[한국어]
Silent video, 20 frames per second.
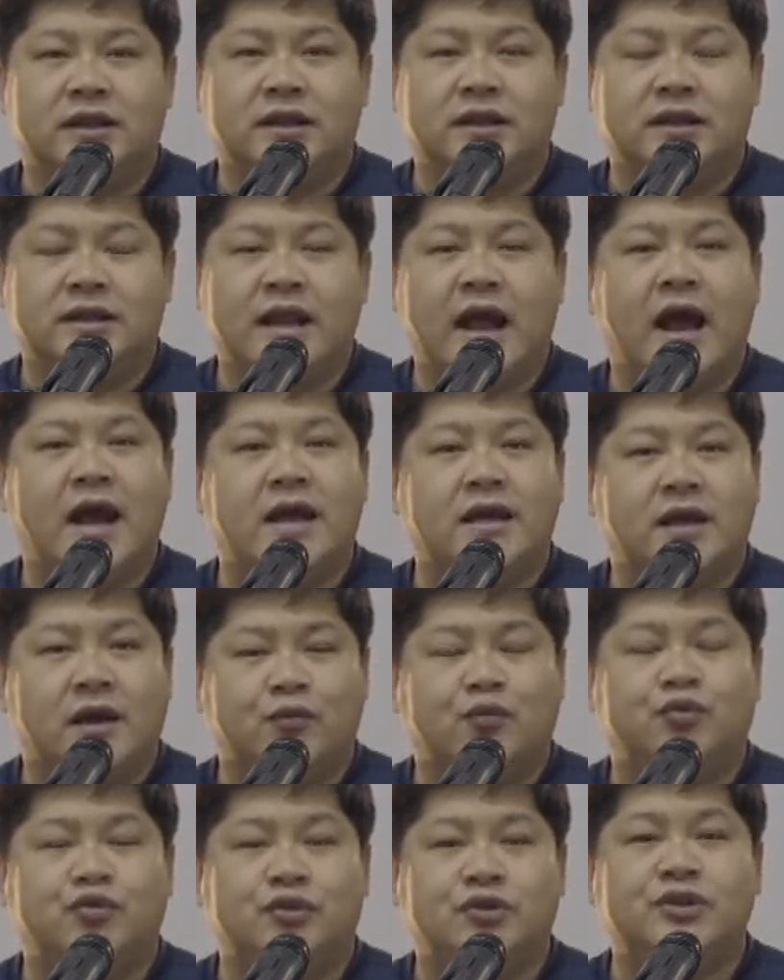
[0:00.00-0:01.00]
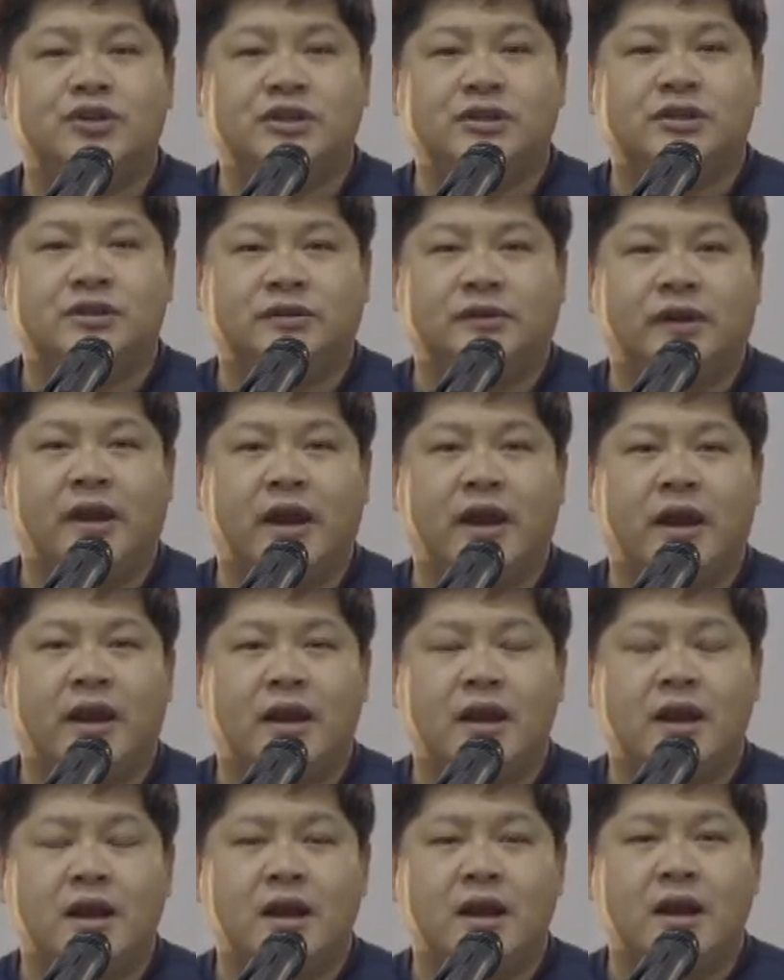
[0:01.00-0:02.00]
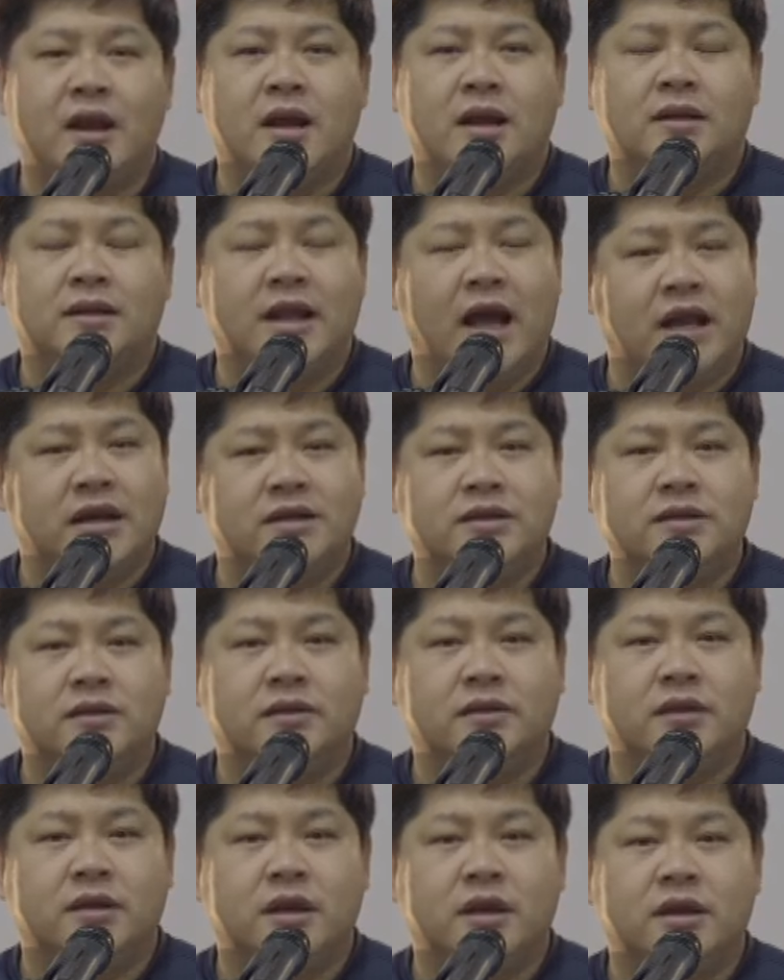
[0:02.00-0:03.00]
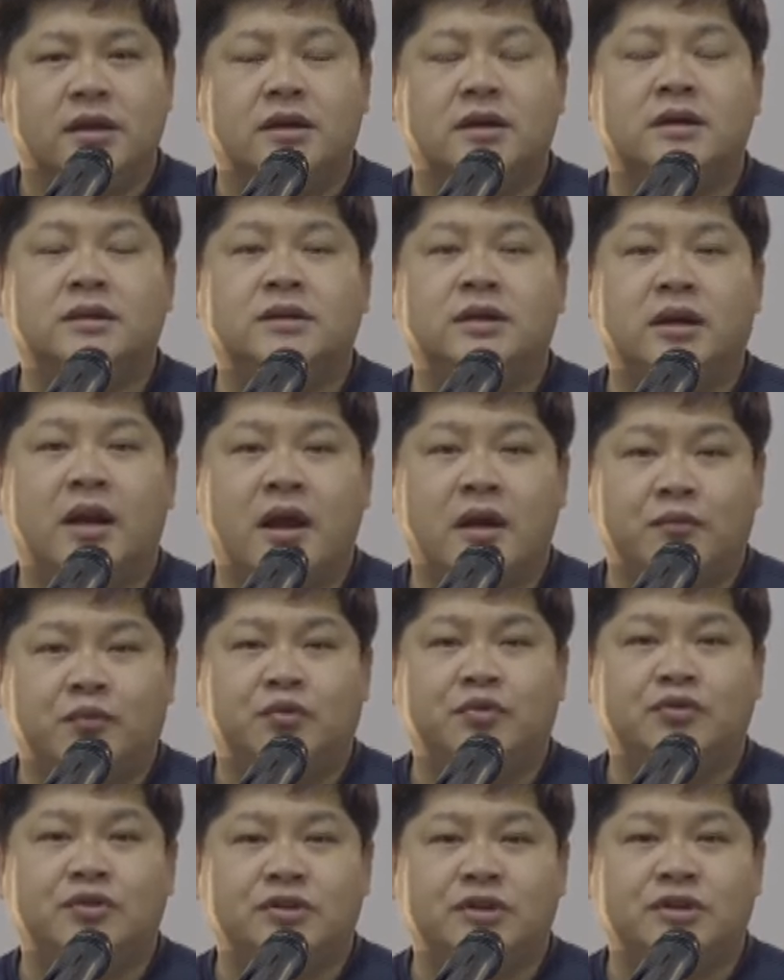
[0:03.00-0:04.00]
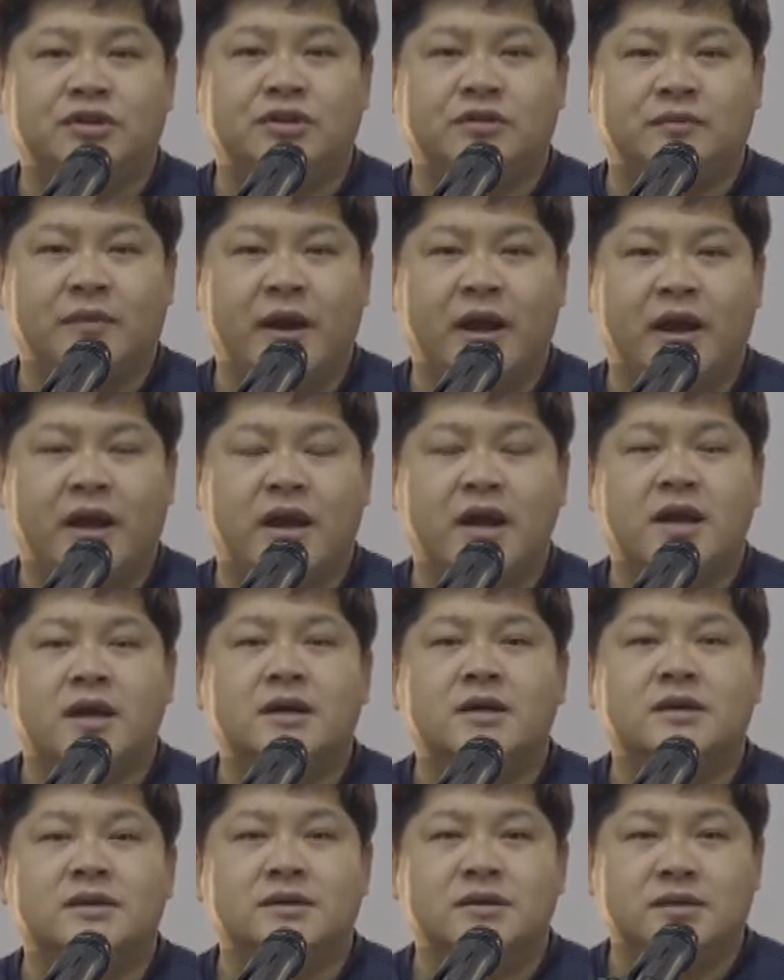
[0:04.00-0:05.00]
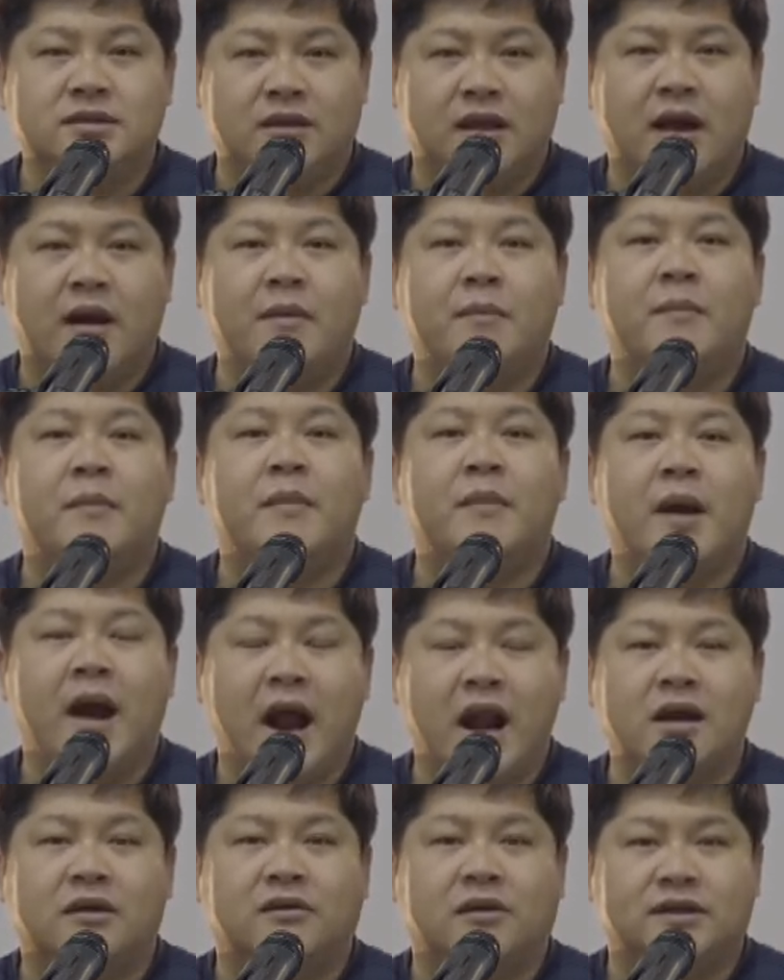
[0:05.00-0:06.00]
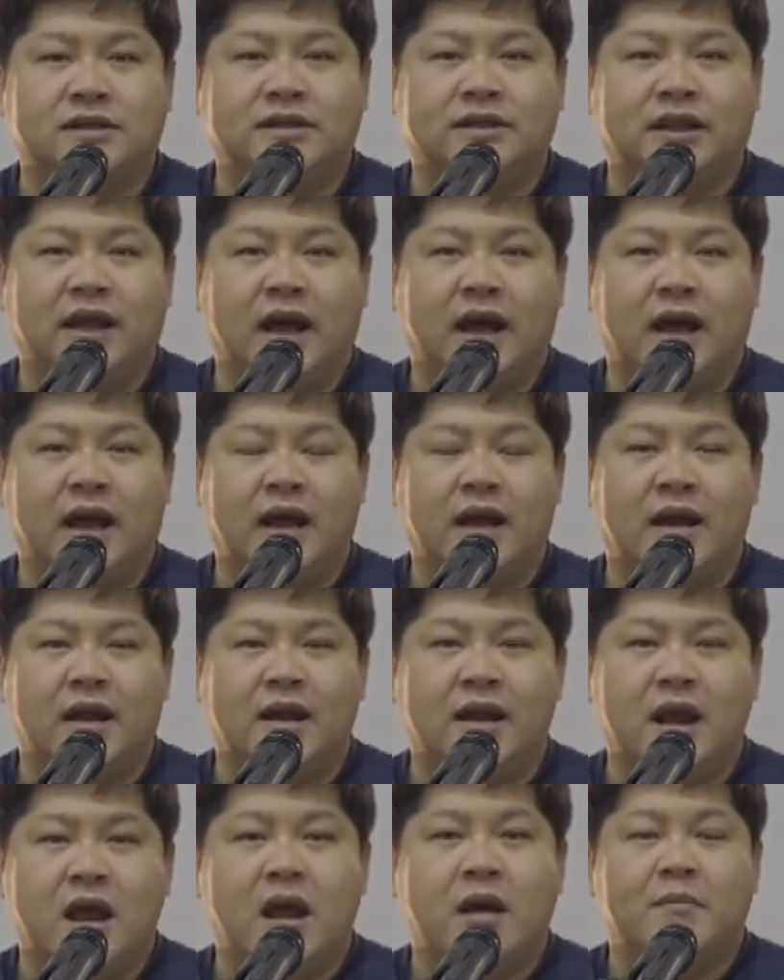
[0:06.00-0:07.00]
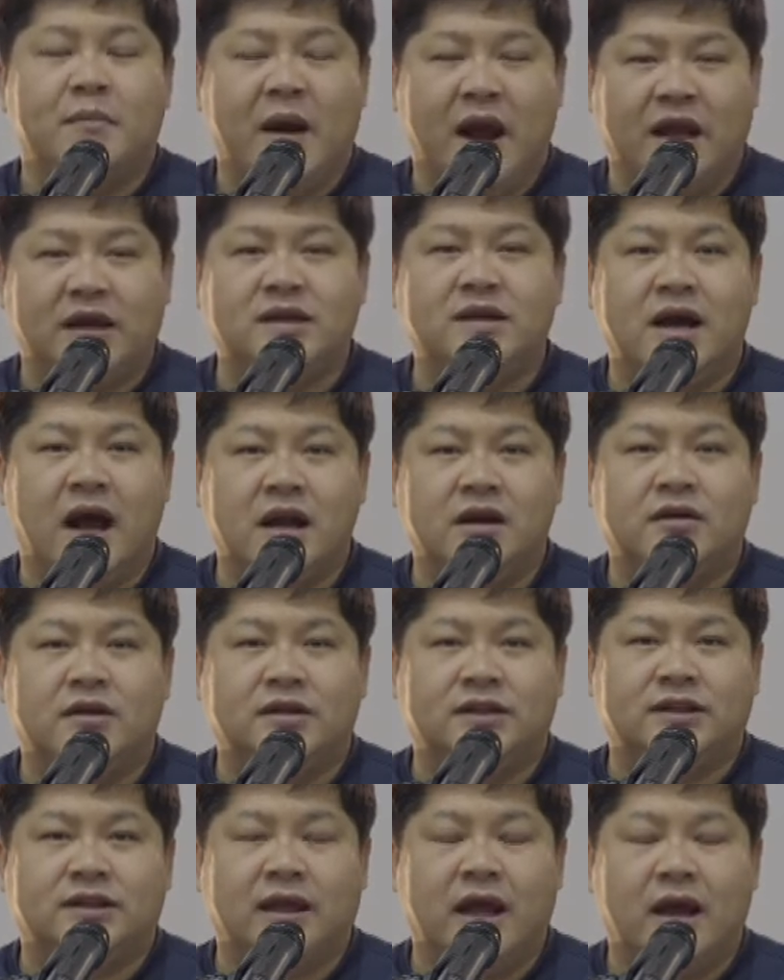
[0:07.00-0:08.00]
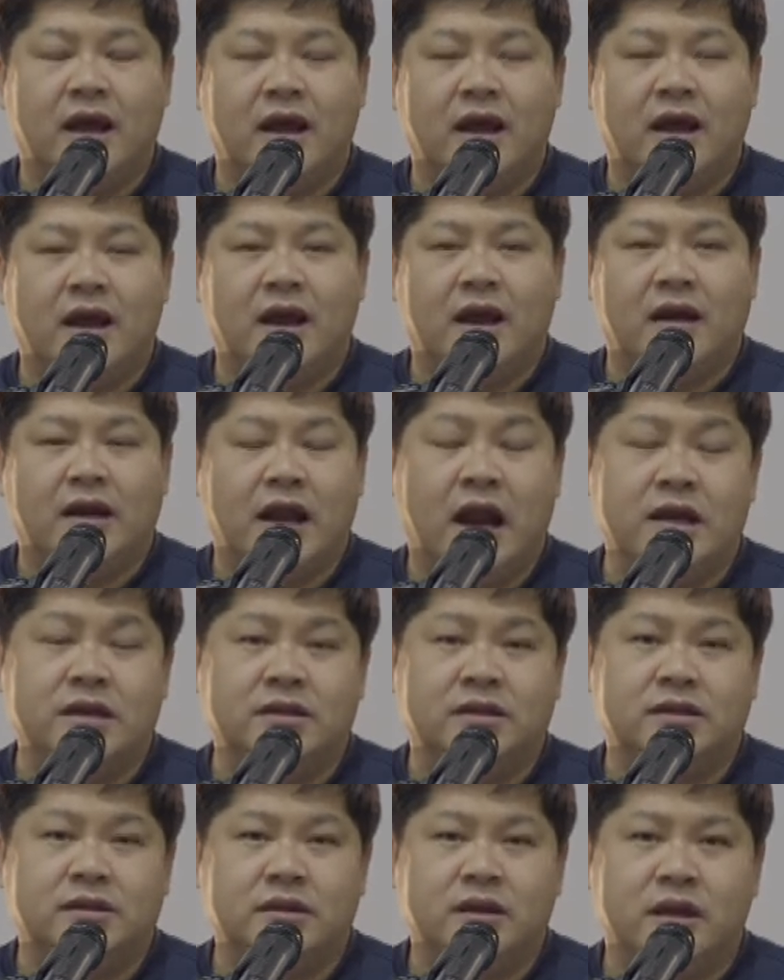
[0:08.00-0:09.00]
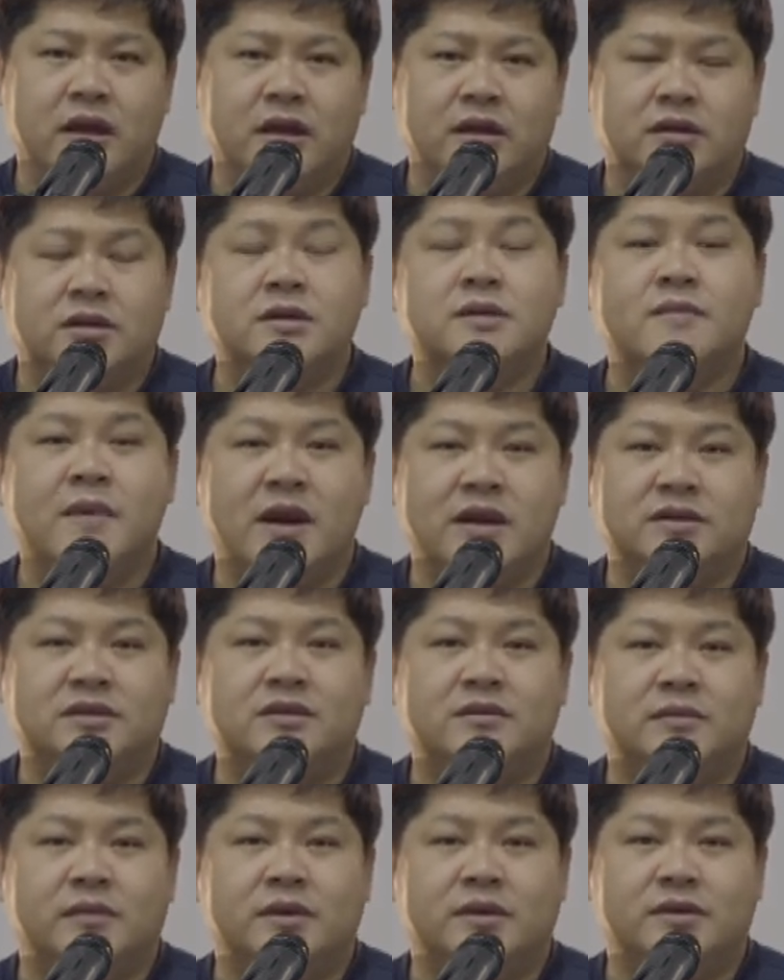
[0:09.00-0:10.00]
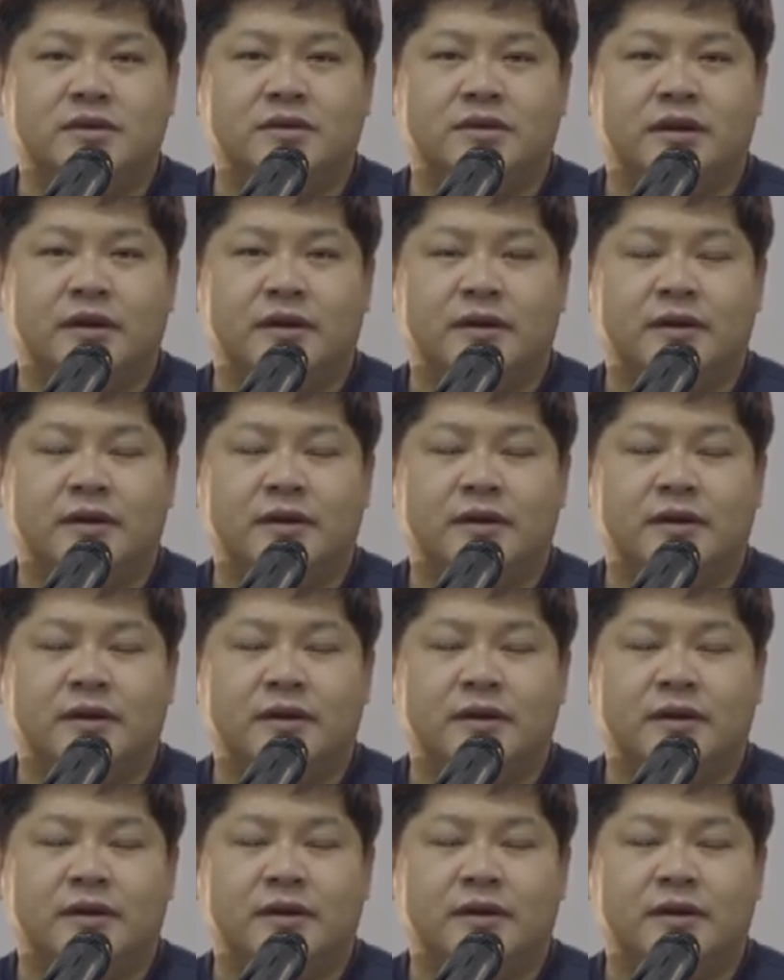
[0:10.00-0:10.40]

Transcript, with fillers: 나에게 부르짖을 때 나는 그들의 부르짖음에 응답할 것이다. 반응할 것이다. 라는 그 말씀이었어요.